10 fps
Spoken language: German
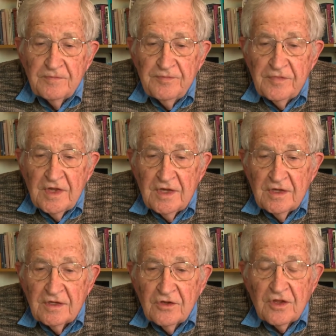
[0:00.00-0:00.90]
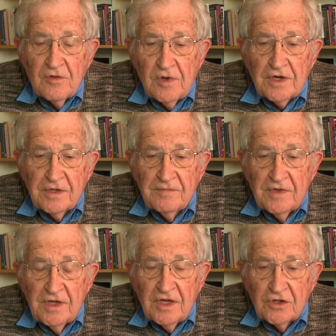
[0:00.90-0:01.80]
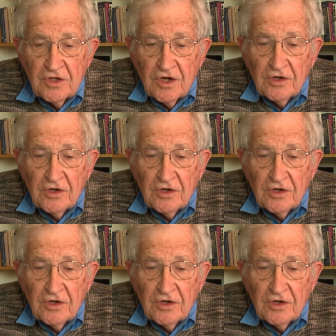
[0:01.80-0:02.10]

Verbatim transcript: Sie erreichen wollen. Wollen Sie noch